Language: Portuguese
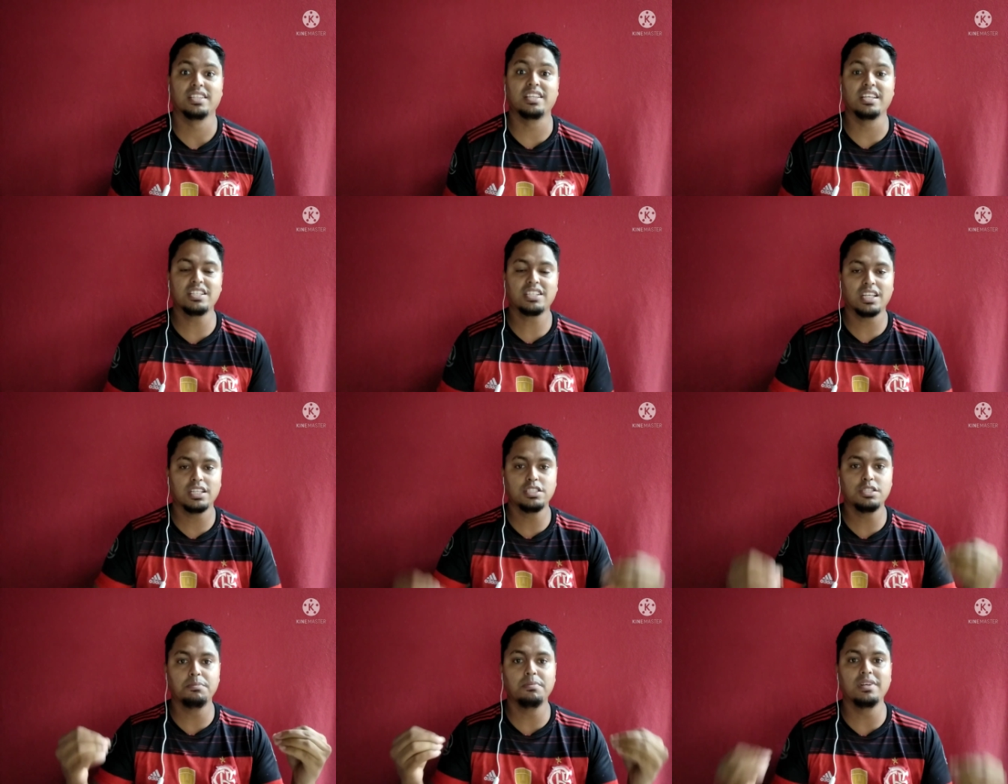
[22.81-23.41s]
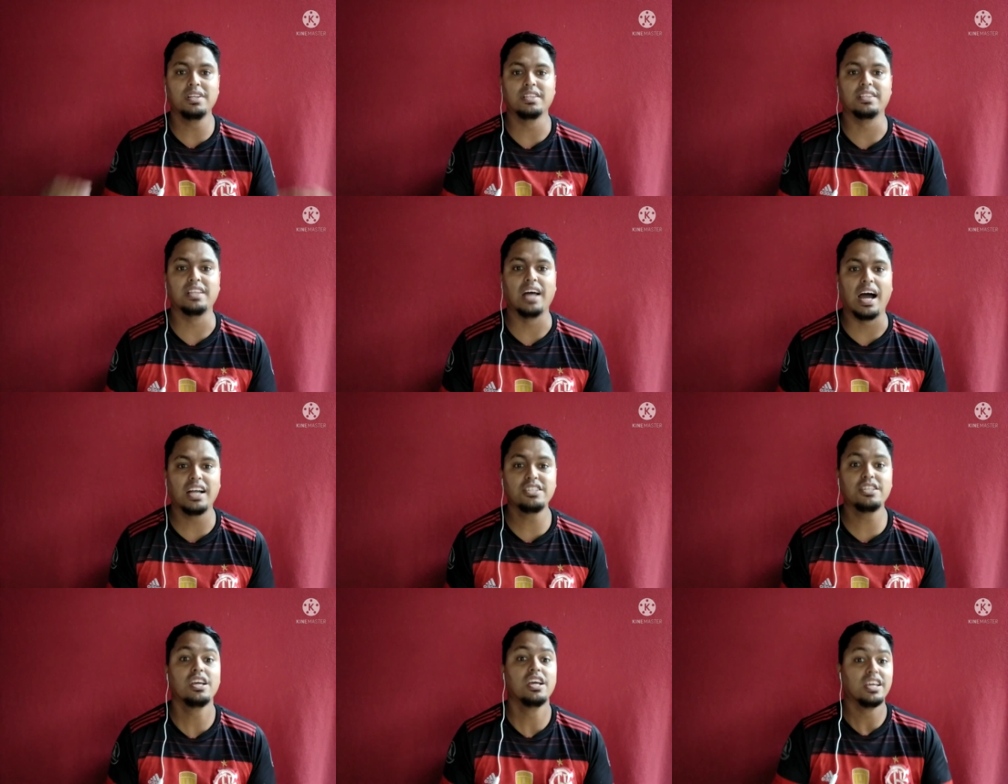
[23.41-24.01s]

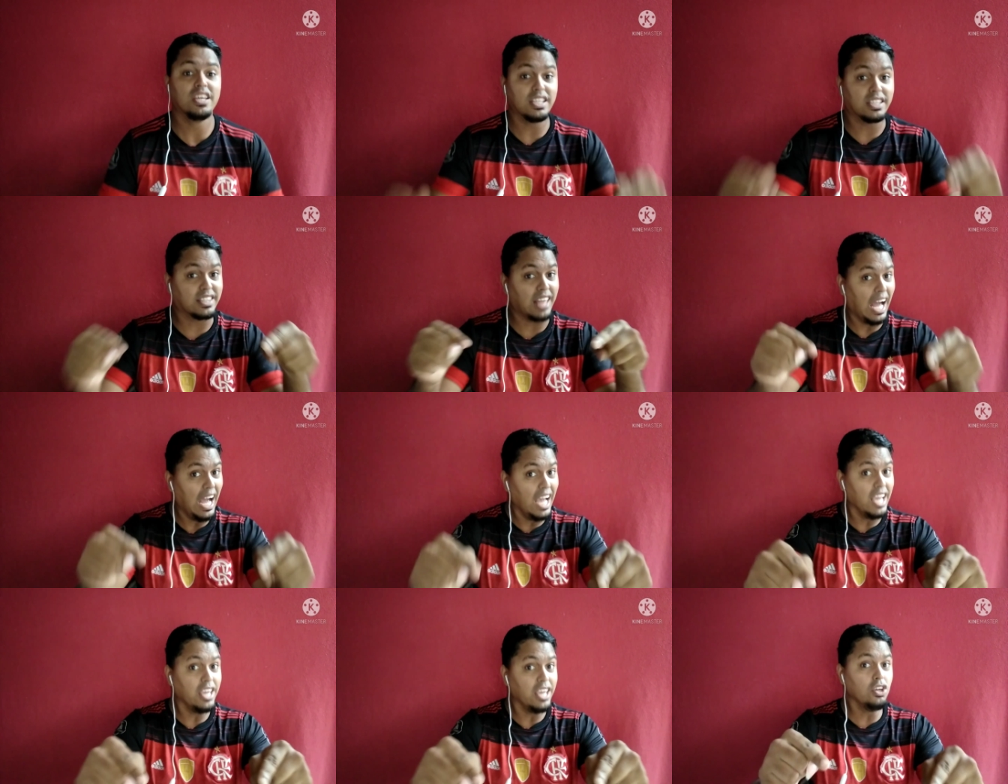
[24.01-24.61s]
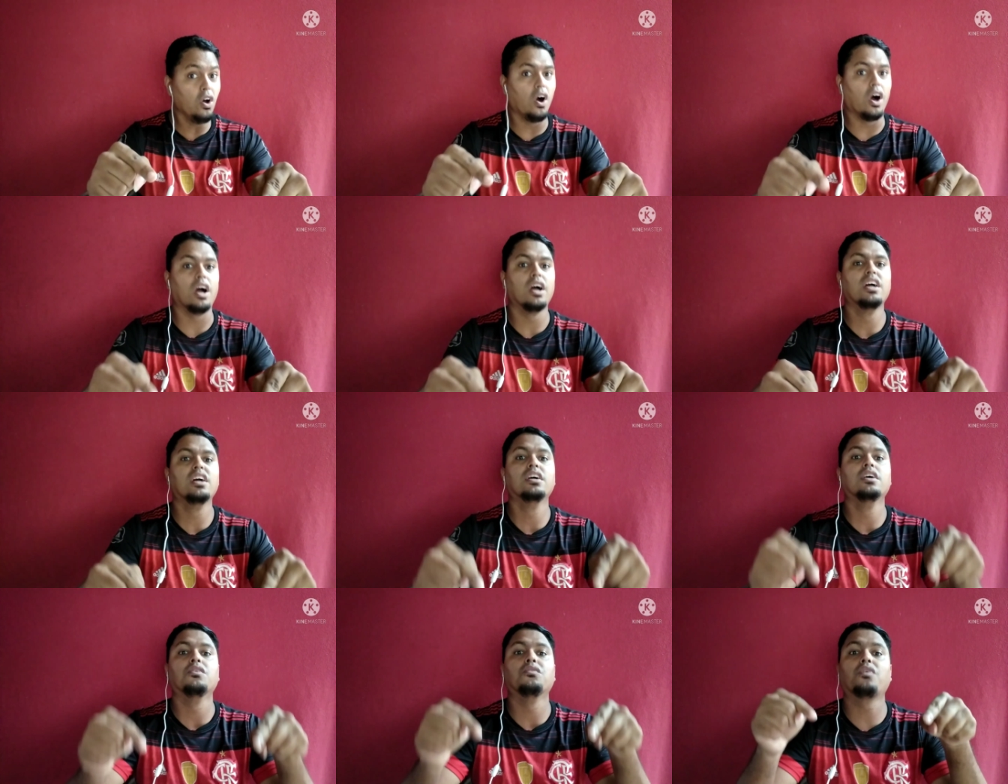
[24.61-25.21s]
descredibilidade e tá aí, ó
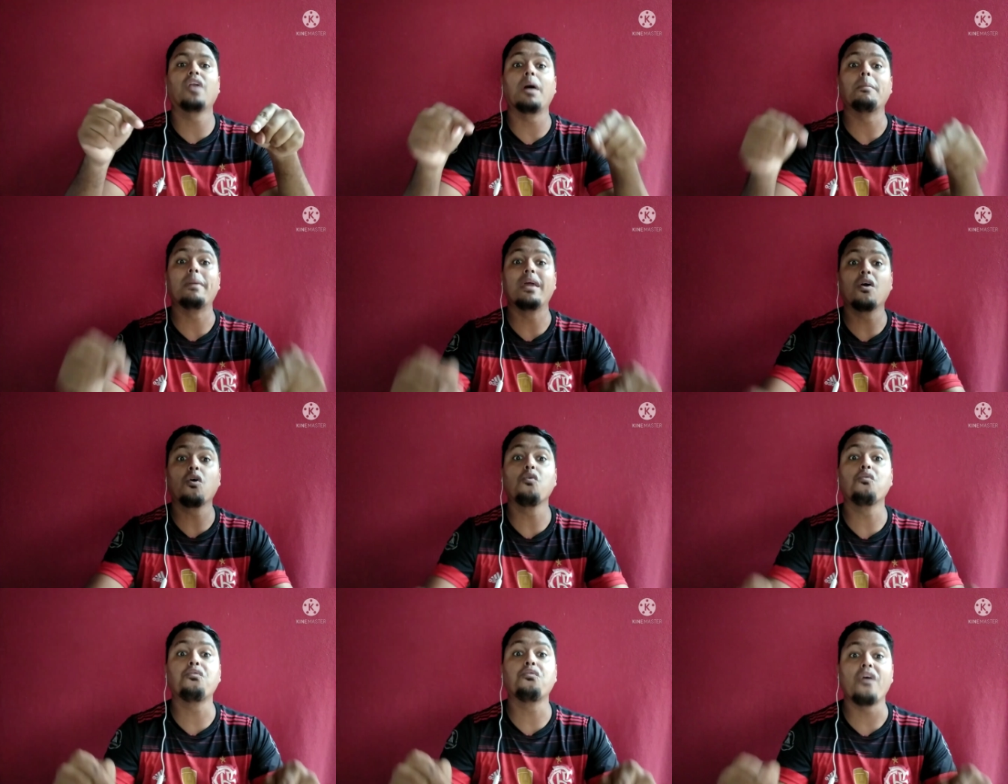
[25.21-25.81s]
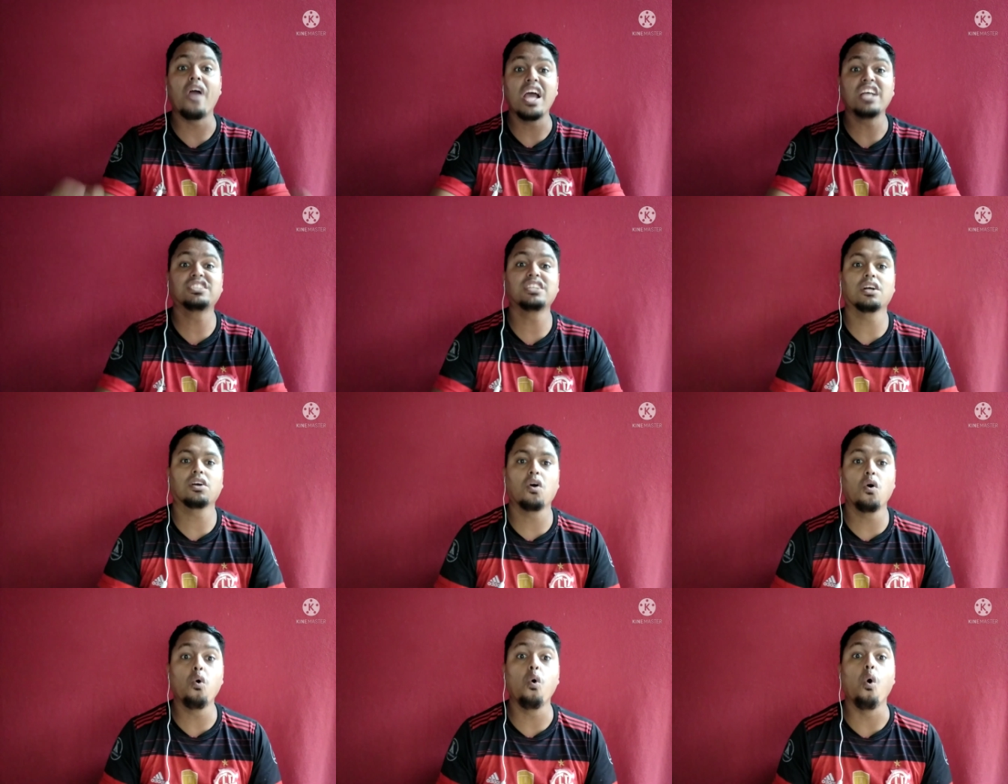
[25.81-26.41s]
Flamengo
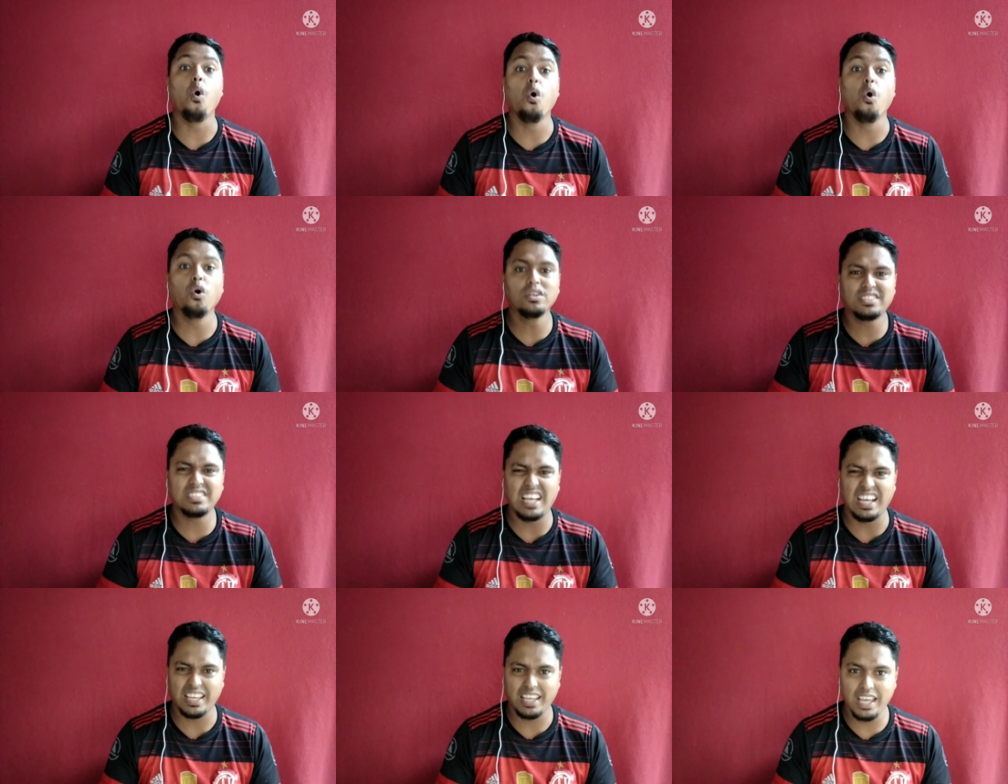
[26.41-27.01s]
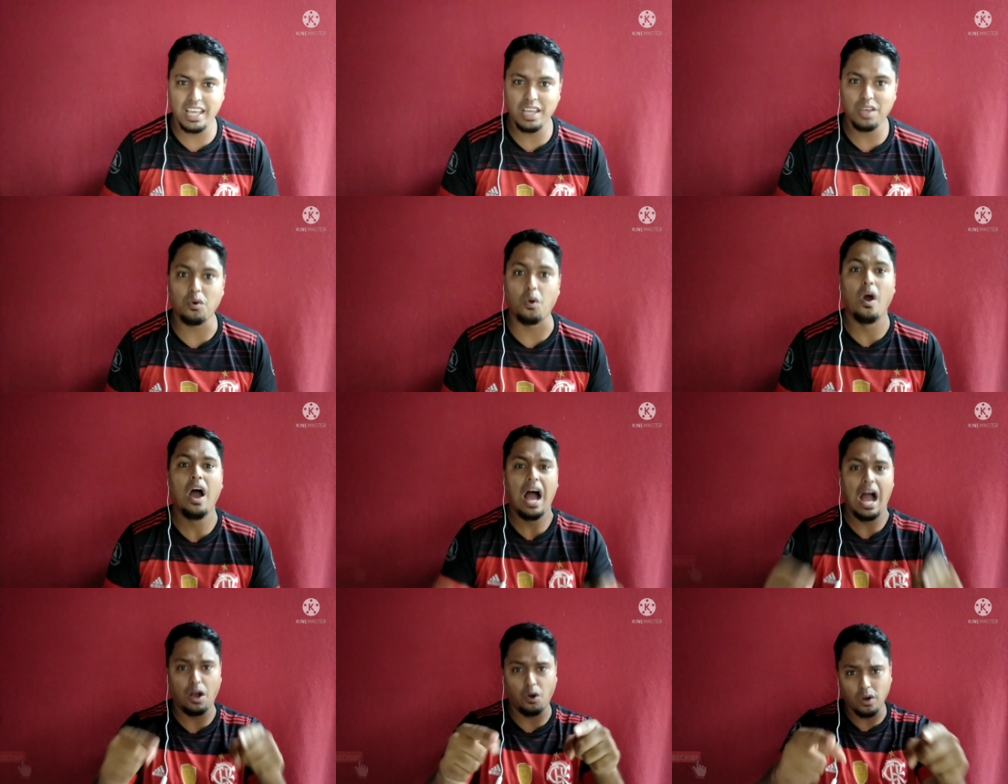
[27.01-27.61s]
fecha com o
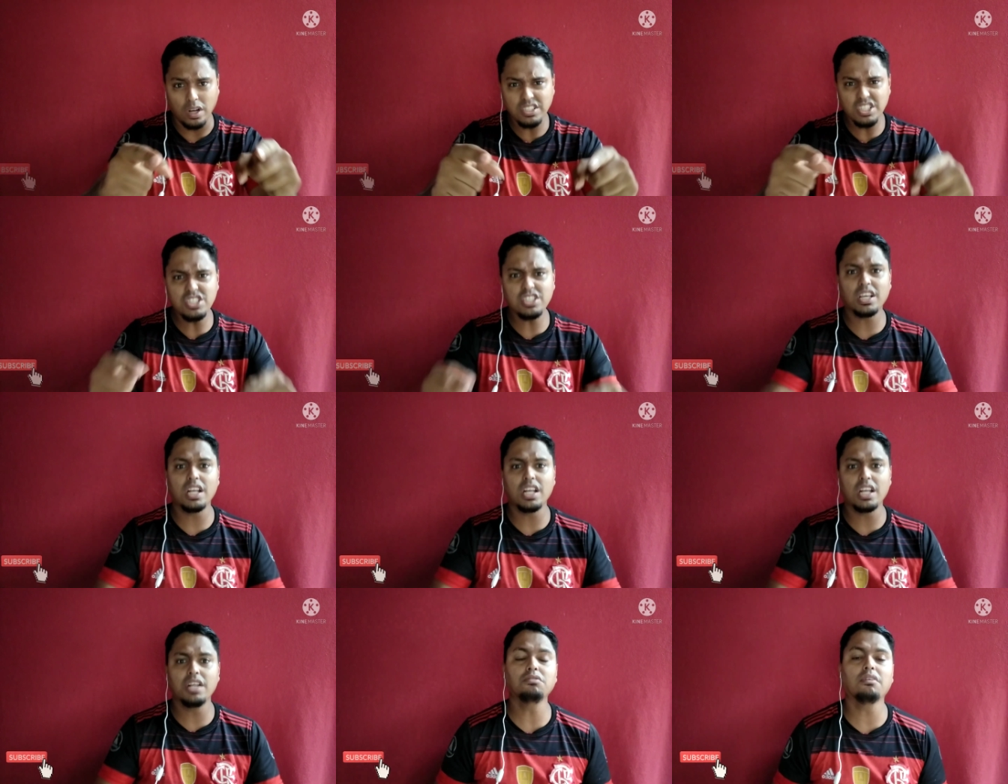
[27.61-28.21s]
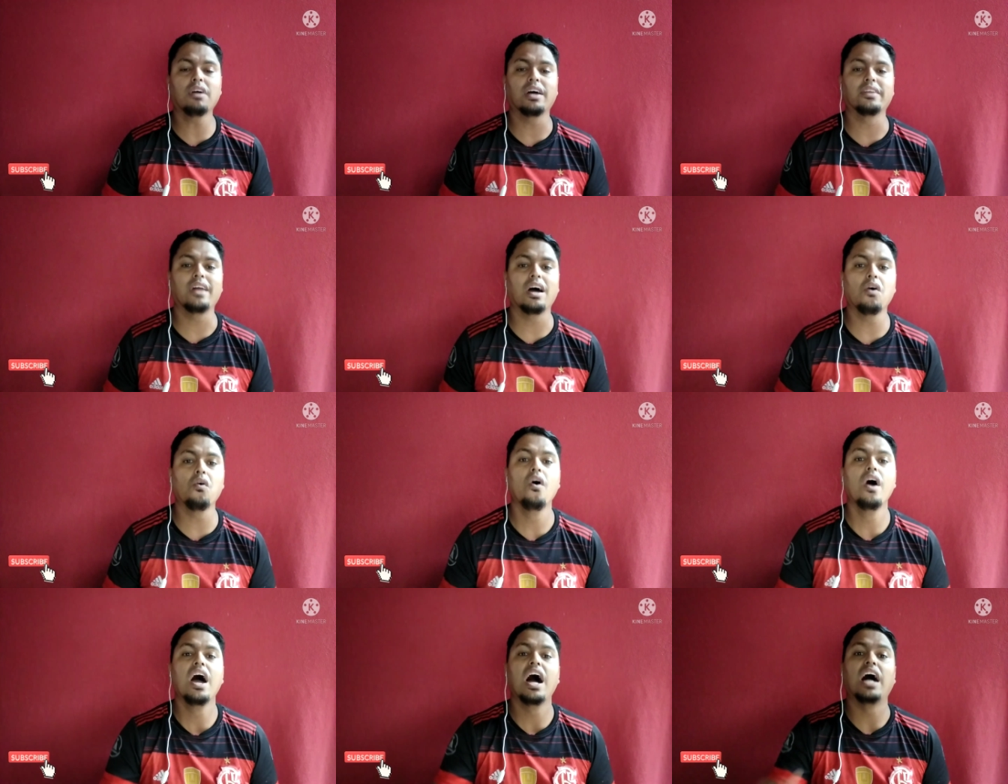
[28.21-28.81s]
zagueiro. Agora se inscreva no
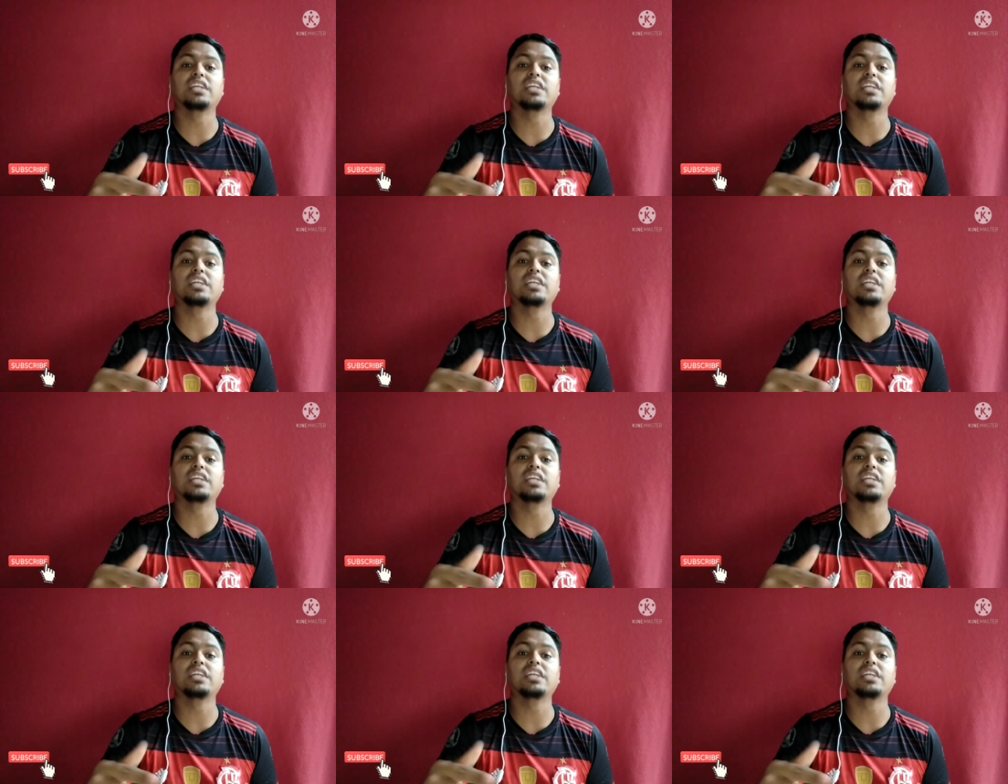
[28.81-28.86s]
canal,